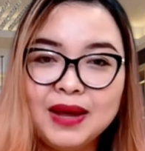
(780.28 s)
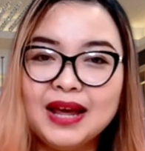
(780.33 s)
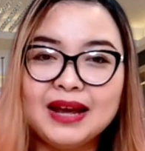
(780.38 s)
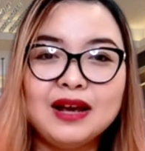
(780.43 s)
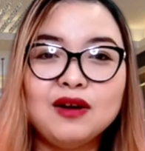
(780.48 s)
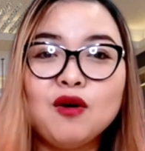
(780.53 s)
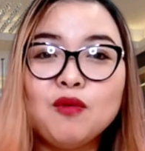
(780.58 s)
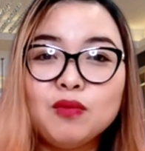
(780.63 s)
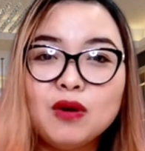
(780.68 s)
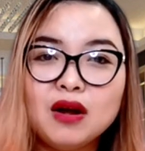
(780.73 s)
nghe cái
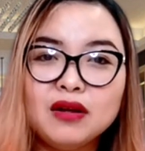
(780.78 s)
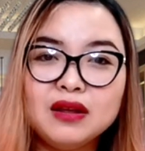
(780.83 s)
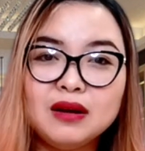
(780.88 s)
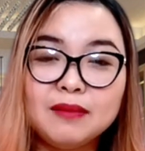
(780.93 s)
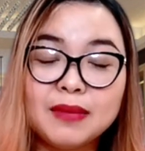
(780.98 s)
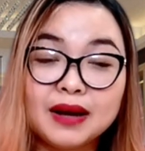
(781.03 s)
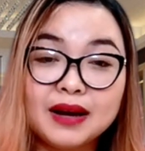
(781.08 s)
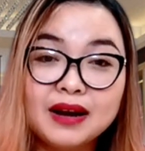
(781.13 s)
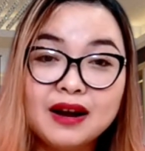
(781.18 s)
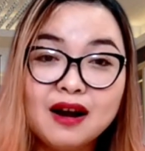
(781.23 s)
khúc đó nhưng
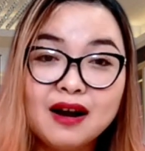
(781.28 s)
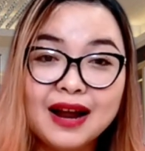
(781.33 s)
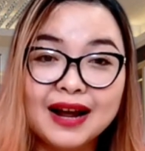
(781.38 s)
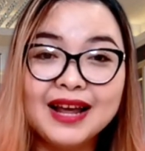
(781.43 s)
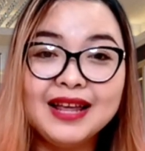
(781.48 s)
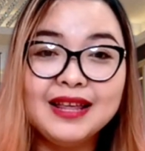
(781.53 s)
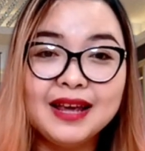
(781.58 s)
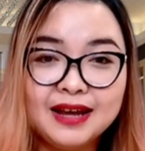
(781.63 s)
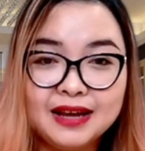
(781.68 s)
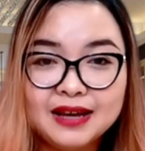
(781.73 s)
mà cái đó là
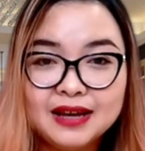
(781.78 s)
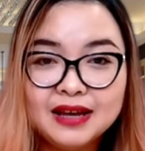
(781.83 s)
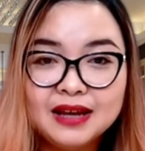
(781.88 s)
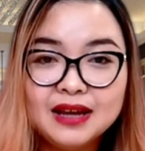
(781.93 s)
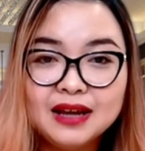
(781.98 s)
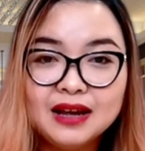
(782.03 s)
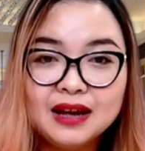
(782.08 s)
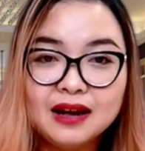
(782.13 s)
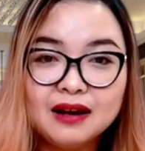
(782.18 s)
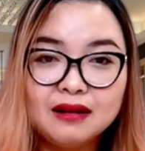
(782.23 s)
cái gì
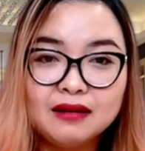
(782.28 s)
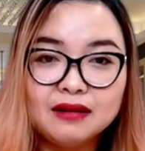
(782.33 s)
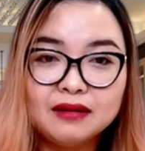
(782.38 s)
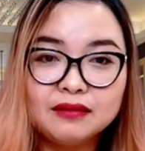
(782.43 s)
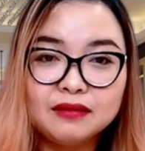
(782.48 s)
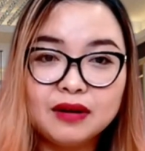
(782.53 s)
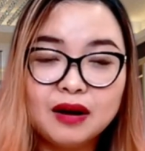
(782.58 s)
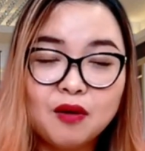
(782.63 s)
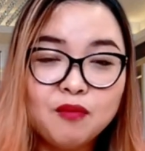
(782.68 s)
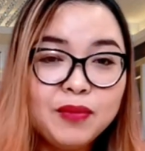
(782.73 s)

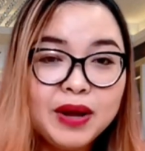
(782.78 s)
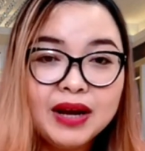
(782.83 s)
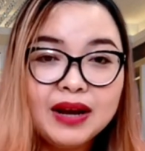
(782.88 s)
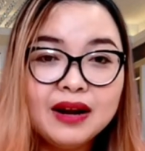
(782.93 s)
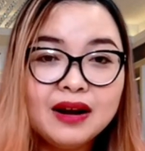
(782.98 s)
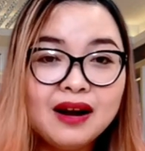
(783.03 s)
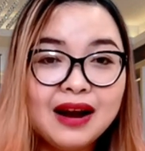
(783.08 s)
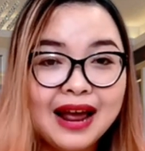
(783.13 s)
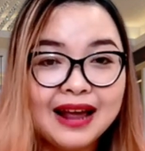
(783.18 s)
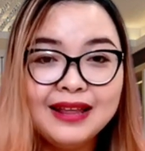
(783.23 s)
uh, không biết cái
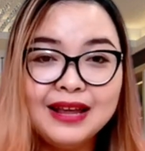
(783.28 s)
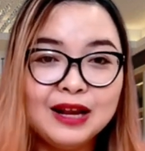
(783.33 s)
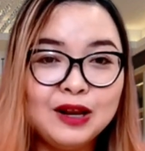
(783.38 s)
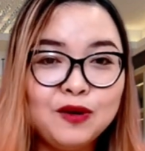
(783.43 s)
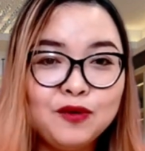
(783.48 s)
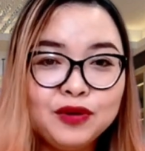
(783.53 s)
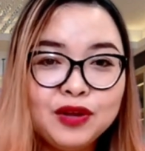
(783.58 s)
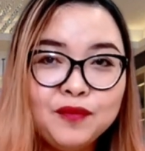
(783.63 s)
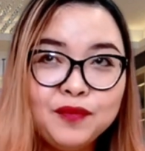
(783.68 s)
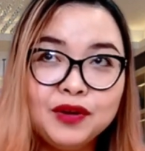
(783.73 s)
đó là gì
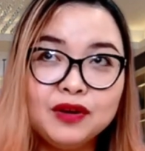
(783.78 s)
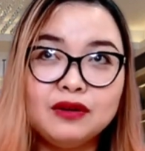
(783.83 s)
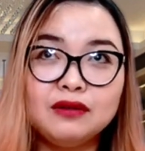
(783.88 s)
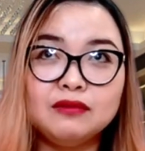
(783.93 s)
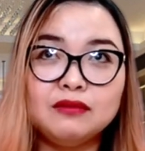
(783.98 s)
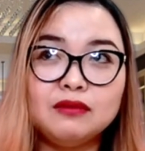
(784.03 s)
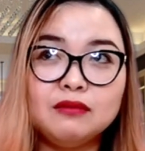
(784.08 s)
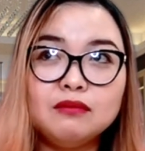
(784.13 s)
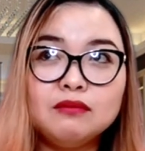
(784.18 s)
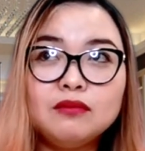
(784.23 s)
luôn giống như
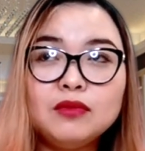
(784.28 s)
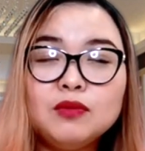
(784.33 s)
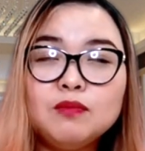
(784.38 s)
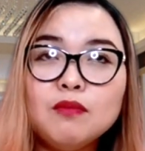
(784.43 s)
ừ,